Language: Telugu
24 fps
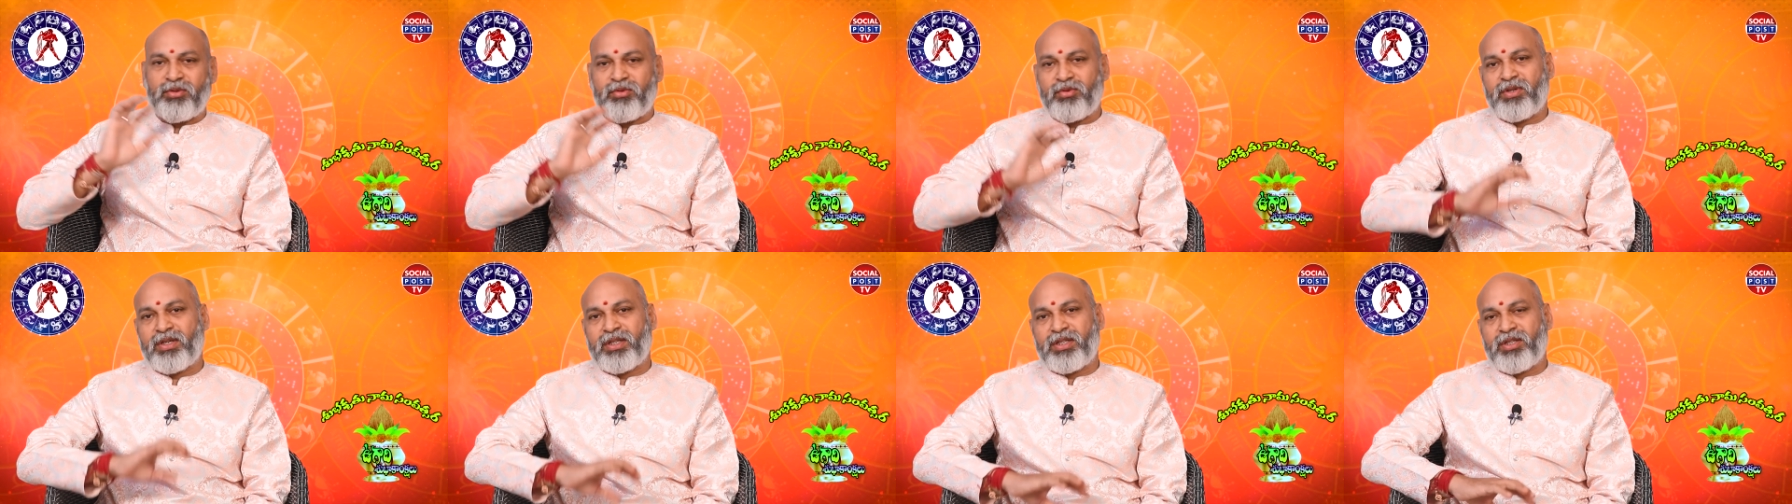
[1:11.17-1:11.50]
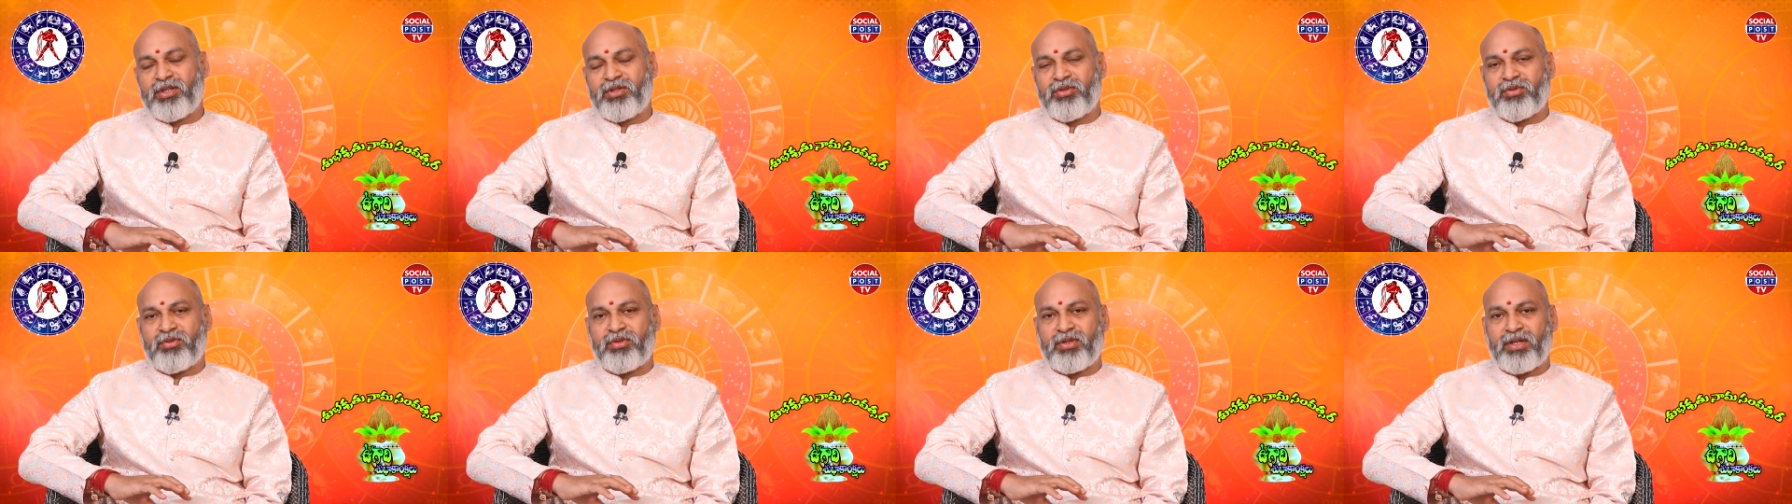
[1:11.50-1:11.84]
ఎక్కువగా
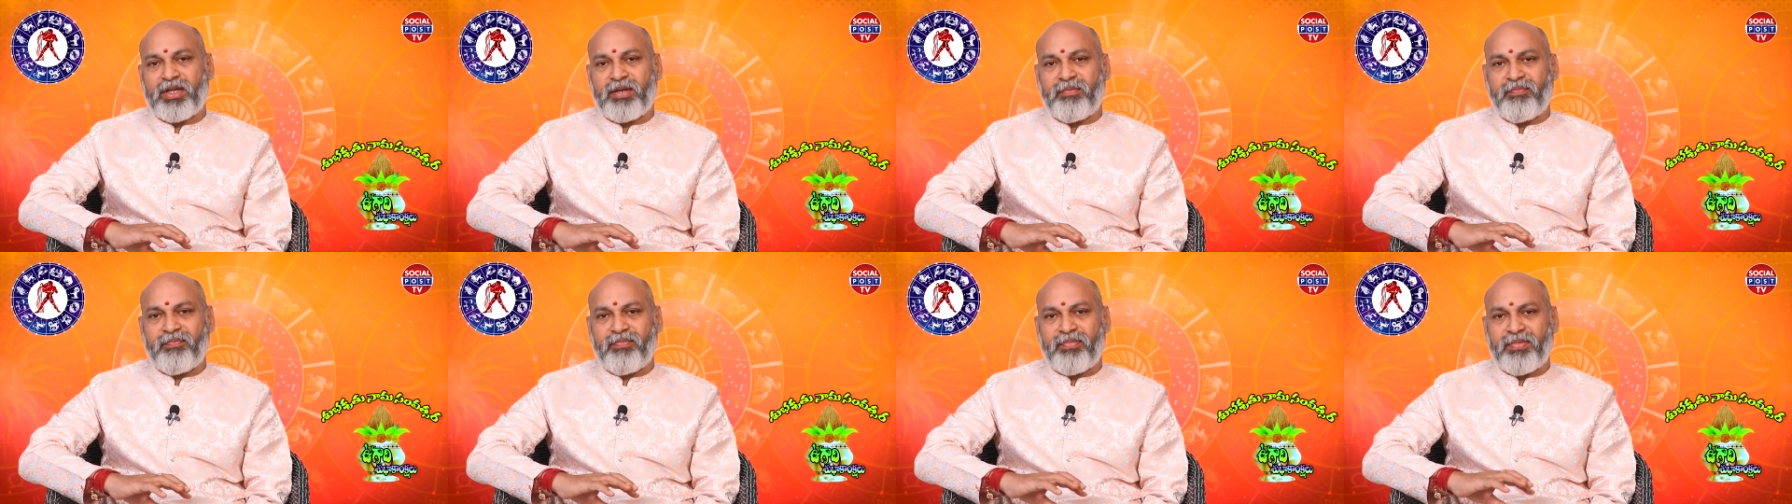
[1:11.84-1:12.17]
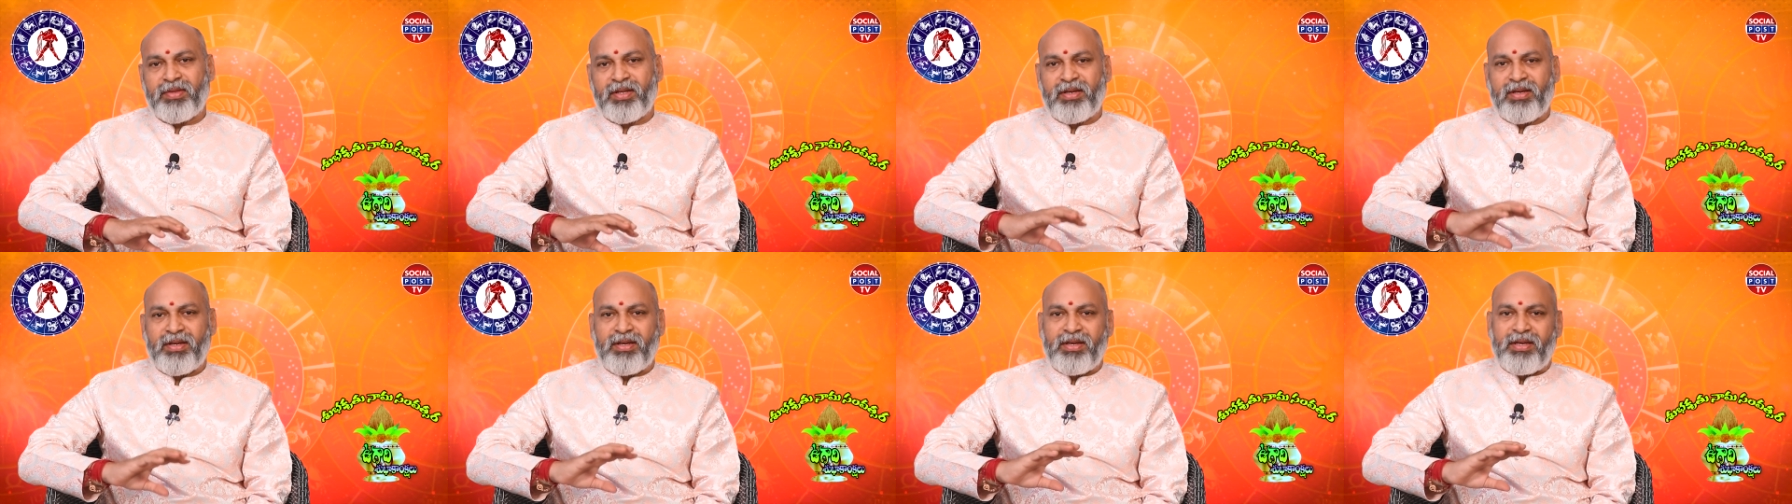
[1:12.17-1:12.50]
తీసుకుంటాం
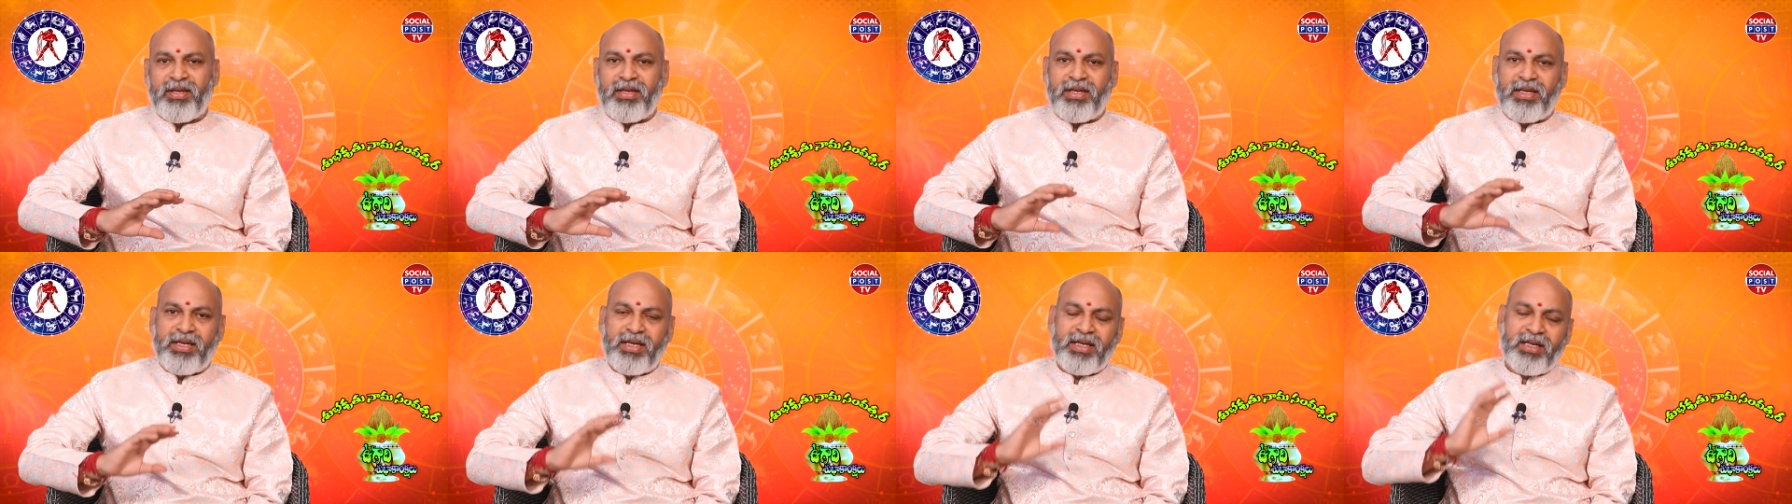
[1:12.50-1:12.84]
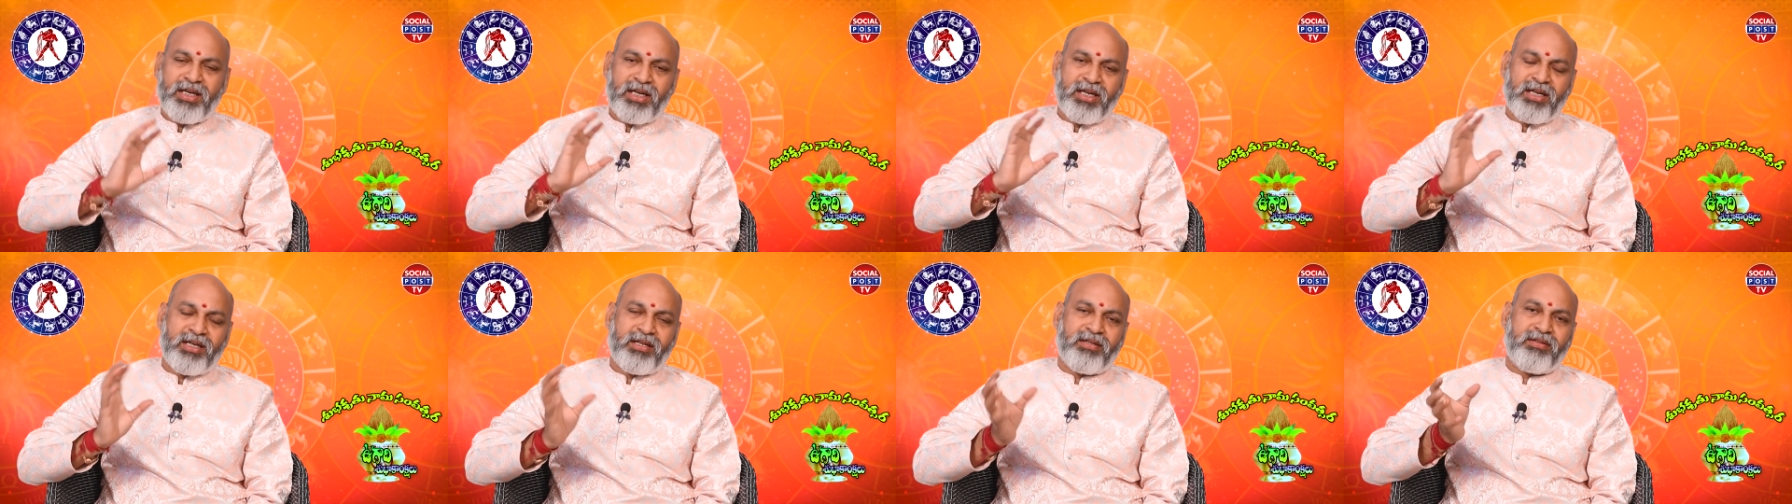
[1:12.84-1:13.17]
ఇక